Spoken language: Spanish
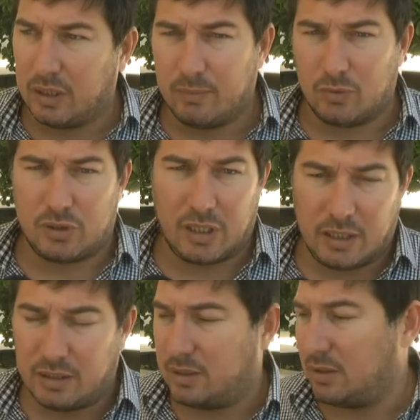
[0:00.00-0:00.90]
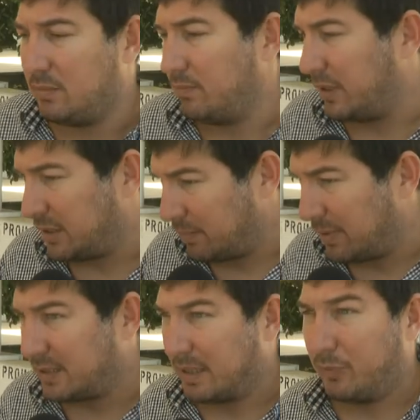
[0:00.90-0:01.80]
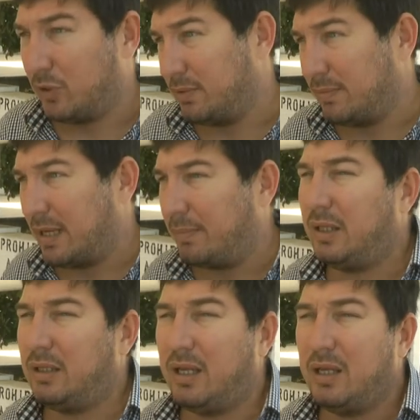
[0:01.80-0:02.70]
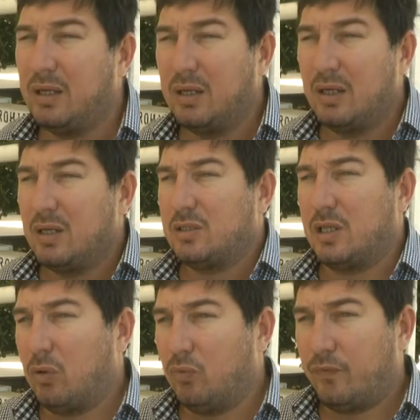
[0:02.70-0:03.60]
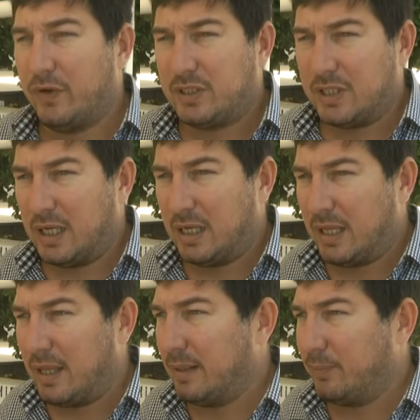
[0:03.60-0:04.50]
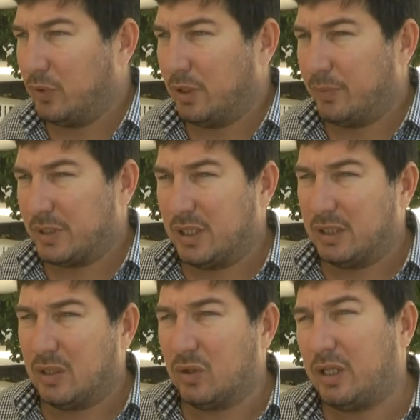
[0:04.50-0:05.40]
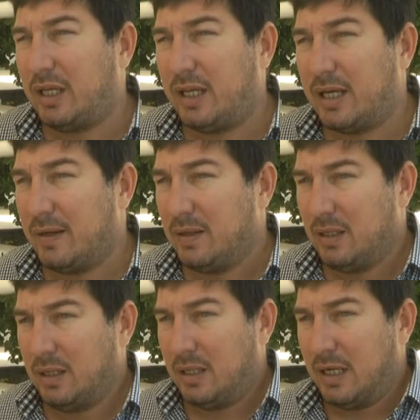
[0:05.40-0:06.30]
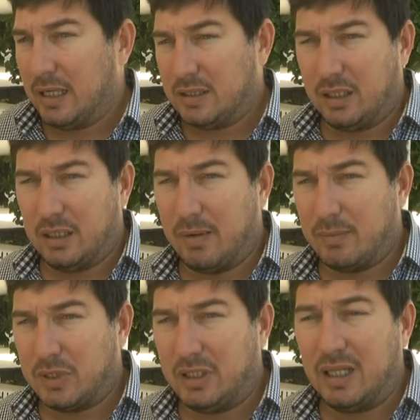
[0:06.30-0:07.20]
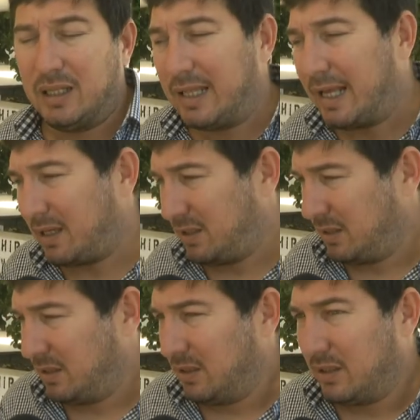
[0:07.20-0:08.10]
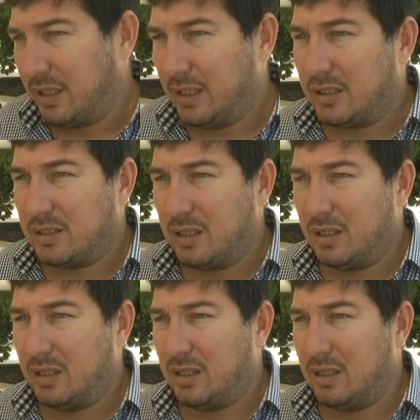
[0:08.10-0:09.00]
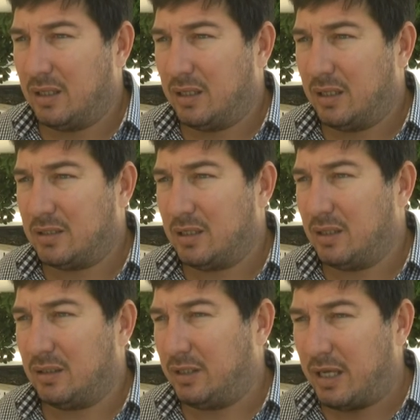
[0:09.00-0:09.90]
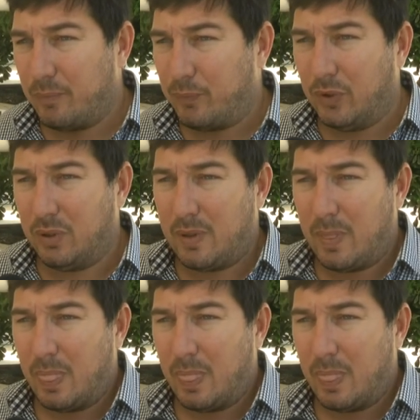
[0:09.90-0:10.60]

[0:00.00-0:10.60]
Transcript: tenemos seis meses más aproximadamente, según fecha dada por el presidente de lotería, así que vamos a intentar en ese, en ese tiempo.